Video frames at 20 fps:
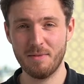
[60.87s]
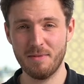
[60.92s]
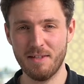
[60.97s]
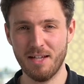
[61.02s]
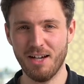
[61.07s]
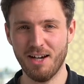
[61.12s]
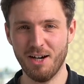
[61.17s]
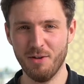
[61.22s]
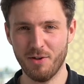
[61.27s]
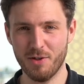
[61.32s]

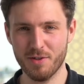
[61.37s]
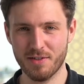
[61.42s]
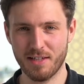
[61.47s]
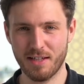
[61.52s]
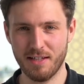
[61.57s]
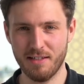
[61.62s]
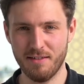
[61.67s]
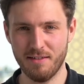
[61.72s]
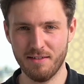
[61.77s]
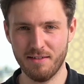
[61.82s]
darauf
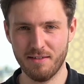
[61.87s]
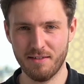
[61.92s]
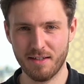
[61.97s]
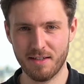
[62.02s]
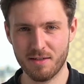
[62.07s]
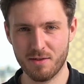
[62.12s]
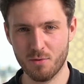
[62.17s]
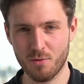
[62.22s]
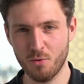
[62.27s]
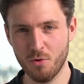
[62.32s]
ausgerichtet,
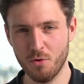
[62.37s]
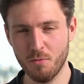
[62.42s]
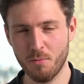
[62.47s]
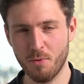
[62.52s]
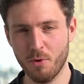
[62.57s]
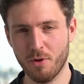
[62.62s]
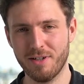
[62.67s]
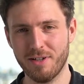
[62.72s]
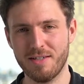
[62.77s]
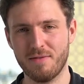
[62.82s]
dass du
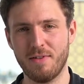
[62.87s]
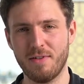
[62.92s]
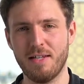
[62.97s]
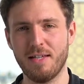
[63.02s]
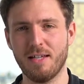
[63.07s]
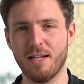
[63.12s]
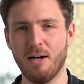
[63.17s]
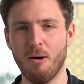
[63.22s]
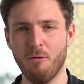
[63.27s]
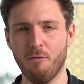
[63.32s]
möglichst
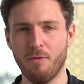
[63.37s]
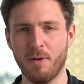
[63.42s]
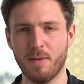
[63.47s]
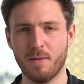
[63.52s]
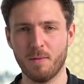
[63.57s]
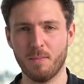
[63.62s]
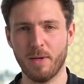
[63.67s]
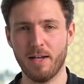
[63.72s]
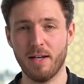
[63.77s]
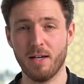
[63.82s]
wenig
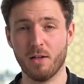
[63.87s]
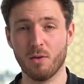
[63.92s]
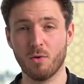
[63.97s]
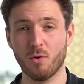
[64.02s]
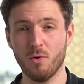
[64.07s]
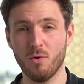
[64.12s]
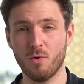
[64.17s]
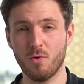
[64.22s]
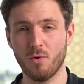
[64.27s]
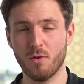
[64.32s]
Aufwand bei der
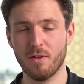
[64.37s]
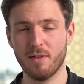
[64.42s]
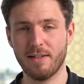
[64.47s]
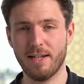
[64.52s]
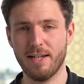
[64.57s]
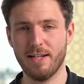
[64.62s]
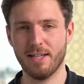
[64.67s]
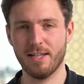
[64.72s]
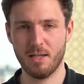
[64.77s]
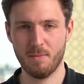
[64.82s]
Gründung
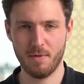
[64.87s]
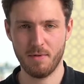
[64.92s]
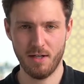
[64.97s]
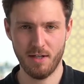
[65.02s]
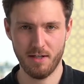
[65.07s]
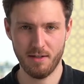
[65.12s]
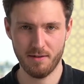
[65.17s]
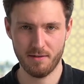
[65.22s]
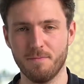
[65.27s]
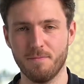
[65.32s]
deiner
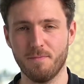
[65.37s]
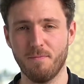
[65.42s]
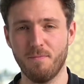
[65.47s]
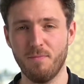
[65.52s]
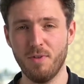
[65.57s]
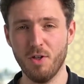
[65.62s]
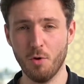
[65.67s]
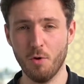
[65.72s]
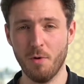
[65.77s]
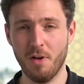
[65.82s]
GmbH hast.
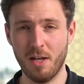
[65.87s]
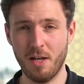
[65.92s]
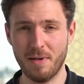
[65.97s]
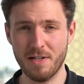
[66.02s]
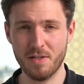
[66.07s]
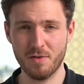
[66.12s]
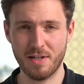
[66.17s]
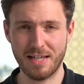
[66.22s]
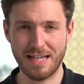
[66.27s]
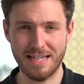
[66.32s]
Wir übernehmen
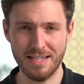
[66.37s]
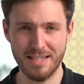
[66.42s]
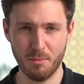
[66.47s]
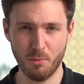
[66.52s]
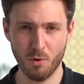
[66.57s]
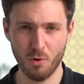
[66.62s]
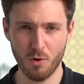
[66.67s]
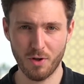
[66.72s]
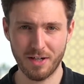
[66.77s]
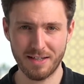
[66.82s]
also die ganze
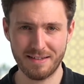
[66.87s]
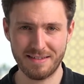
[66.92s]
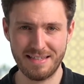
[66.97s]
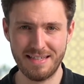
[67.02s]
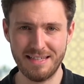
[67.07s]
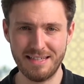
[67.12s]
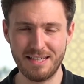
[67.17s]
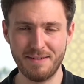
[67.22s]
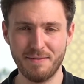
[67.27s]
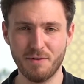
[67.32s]

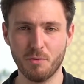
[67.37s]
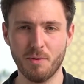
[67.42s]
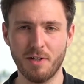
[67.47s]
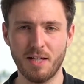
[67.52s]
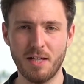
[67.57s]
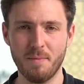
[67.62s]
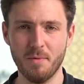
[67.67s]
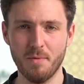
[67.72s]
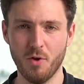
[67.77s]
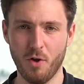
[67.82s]
Bürokratie, die wir
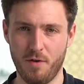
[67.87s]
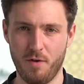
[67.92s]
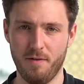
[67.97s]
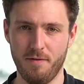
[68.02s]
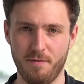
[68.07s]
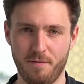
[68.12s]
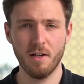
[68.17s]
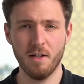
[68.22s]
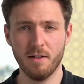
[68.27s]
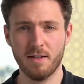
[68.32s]
übernehmen können.
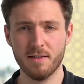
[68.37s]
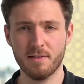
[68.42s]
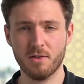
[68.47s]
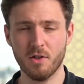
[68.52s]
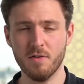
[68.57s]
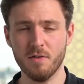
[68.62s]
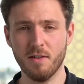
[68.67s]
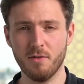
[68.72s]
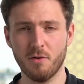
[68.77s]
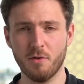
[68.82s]
Das
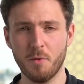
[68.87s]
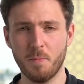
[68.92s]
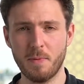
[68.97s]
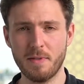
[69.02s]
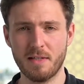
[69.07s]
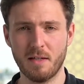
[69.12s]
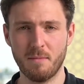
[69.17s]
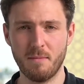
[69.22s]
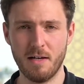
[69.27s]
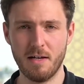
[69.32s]
kostet natürlich ein
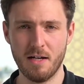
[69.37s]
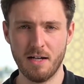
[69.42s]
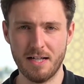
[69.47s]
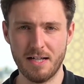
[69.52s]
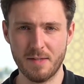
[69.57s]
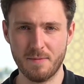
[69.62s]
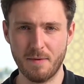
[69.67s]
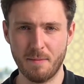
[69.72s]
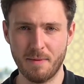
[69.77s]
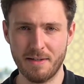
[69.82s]
bisschen mehr,
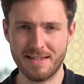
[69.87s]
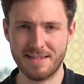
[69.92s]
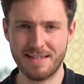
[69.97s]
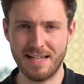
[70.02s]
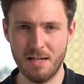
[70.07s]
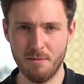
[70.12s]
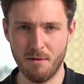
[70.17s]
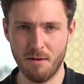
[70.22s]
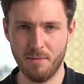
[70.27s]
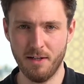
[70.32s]
als wenn man es
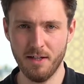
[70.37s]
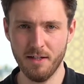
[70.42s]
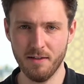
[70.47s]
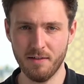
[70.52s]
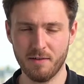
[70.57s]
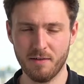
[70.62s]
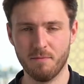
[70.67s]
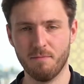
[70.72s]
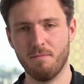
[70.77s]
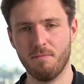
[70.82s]
selber
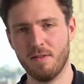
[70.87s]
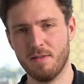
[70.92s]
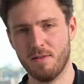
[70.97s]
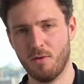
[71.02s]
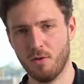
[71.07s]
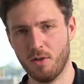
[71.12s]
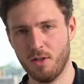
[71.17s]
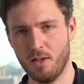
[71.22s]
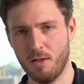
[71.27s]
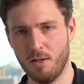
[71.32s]
macht, was
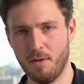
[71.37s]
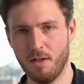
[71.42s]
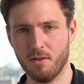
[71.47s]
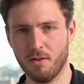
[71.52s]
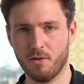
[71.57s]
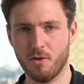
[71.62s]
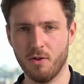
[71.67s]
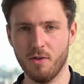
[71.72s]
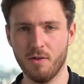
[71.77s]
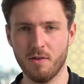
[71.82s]
auch jeder machen
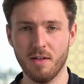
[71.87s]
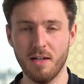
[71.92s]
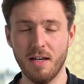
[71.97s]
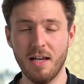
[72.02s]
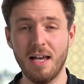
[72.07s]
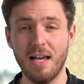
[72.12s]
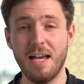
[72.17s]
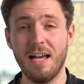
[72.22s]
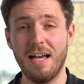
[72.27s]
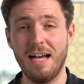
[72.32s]
könnte.
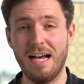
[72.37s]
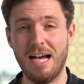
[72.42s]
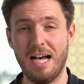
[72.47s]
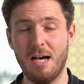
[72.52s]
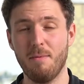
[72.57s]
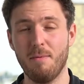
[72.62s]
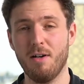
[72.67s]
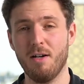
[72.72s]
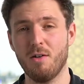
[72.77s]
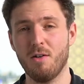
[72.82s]

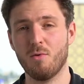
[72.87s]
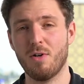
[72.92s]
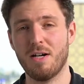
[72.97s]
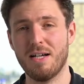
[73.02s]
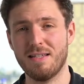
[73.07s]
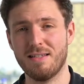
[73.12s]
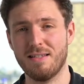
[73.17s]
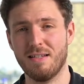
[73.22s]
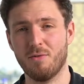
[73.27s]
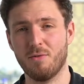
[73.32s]
Aber du
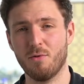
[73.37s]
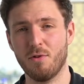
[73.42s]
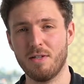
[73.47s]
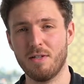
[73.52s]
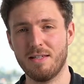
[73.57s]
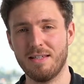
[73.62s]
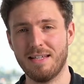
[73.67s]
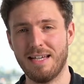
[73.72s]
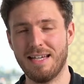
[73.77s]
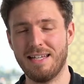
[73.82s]
hast
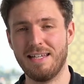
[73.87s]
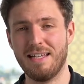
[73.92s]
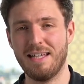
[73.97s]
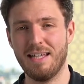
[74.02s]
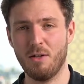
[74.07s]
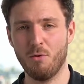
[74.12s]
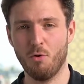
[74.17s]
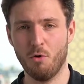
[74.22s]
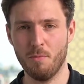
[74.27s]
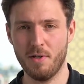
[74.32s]
natürlich eine
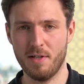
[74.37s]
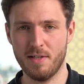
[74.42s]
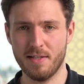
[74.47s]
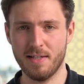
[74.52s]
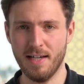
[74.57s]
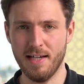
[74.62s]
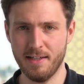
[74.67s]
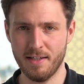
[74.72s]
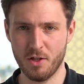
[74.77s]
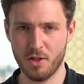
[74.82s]
enorme
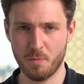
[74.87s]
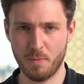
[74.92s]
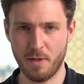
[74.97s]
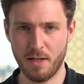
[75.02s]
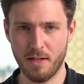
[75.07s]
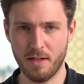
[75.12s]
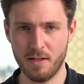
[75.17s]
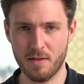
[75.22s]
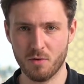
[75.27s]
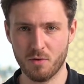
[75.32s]

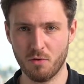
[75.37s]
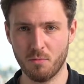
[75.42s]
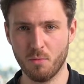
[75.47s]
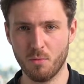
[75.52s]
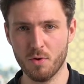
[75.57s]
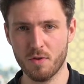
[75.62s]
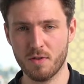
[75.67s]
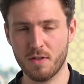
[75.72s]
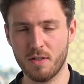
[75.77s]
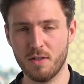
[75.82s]
Zeitersparnis und
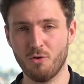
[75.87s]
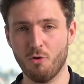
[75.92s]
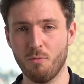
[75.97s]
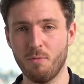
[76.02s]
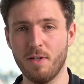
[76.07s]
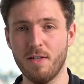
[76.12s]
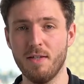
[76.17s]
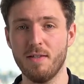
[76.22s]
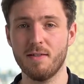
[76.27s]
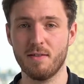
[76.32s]
musst dich um
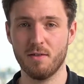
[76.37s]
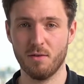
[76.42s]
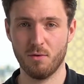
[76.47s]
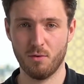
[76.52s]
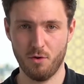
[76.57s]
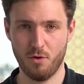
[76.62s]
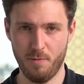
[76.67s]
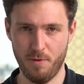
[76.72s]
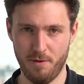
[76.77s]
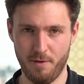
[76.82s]
nichts
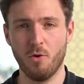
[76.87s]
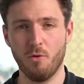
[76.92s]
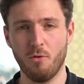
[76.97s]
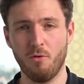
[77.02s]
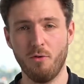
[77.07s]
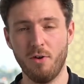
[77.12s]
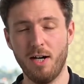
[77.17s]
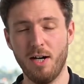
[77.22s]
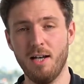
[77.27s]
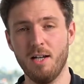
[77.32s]
kümmern.
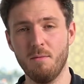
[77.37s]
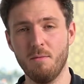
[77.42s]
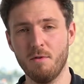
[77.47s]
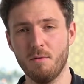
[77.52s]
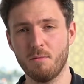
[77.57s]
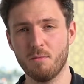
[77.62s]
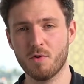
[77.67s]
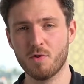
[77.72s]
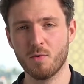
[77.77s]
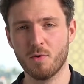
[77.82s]
Vor allem
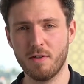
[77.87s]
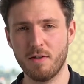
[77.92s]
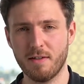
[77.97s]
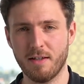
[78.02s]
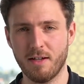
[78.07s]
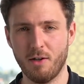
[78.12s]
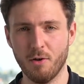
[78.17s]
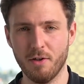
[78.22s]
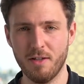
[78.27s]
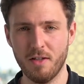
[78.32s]
musst du dich dann
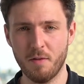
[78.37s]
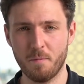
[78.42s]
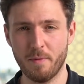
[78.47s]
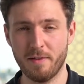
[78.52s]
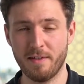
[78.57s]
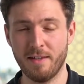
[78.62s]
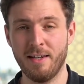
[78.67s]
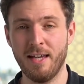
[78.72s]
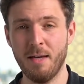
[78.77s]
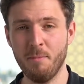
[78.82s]
auch nicht mit
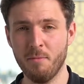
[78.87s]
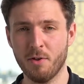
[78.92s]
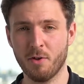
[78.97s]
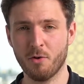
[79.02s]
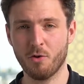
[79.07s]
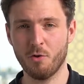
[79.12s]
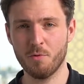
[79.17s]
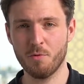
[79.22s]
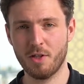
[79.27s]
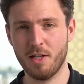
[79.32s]
den Ämtern
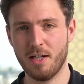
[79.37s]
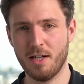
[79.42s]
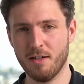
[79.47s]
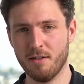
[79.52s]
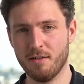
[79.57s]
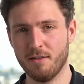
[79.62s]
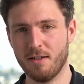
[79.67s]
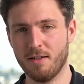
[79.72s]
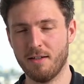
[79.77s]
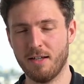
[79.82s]

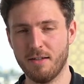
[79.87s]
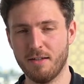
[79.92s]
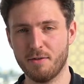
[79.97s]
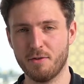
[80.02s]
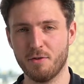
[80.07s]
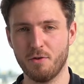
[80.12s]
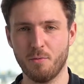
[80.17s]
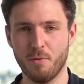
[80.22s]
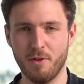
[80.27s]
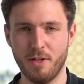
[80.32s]
rumschlagen, denn
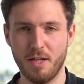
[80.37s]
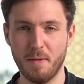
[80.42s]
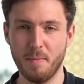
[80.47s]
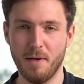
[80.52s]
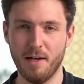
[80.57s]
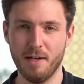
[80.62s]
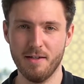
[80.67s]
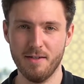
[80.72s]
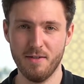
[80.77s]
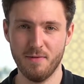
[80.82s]
das übernehmen
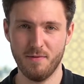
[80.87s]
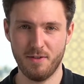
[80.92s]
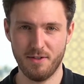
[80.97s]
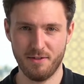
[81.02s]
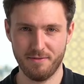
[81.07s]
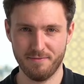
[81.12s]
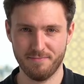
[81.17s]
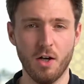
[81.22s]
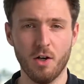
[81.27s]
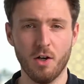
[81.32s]
alles wir.
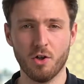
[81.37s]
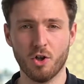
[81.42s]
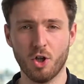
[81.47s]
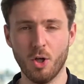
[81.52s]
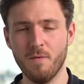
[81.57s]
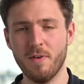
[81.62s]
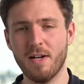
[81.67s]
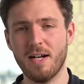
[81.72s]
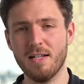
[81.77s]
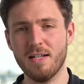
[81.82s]

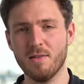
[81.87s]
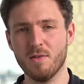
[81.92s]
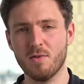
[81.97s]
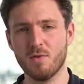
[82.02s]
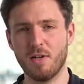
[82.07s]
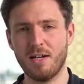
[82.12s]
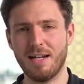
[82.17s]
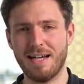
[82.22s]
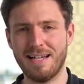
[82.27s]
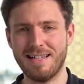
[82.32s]
Kommen wir also zu
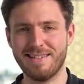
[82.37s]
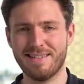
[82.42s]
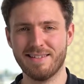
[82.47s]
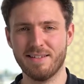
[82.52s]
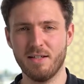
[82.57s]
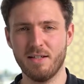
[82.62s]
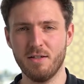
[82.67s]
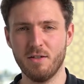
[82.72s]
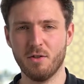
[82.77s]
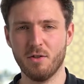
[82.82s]
den
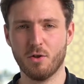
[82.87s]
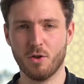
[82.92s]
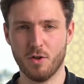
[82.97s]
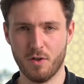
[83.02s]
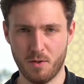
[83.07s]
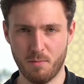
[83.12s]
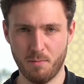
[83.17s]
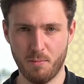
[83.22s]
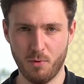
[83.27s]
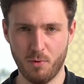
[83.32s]
einzelnen
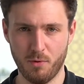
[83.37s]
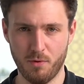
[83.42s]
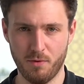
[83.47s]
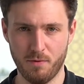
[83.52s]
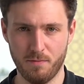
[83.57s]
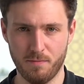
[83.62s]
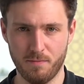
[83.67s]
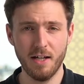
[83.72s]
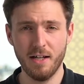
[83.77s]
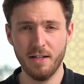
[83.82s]

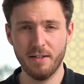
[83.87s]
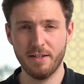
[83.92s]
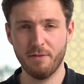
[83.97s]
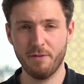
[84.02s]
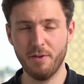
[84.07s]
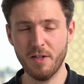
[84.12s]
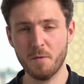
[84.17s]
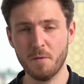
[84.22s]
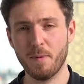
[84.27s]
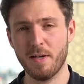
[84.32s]
Kostenpunkten. Der
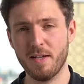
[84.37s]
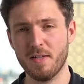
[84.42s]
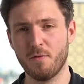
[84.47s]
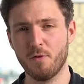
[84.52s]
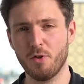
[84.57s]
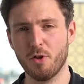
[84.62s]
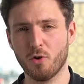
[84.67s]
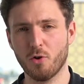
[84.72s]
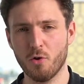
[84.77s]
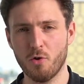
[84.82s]
Fixpreis für
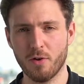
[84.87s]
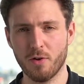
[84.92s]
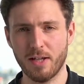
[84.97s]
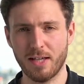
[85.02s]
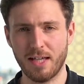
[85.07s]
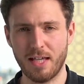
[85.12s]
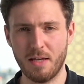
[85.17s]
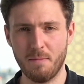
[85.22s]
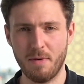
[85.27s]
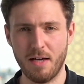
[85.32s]
die Gründung der
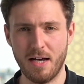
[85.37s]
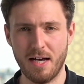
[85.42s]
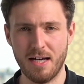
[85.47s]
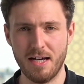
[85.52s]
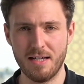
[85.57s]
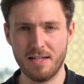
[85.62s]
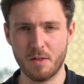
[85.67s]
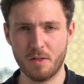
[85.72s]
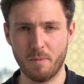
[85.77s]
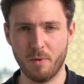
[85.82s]

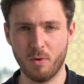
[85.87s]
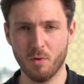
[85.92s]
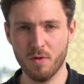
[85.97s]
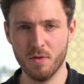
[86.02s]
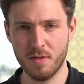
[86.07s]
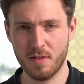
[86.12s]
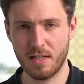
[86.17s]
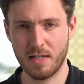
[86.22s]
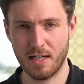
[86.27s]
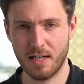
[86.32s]
GmbH ist bei
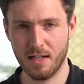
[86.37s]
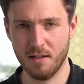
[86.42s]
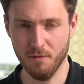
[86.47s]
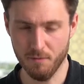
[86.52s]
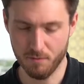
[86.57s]
uns ja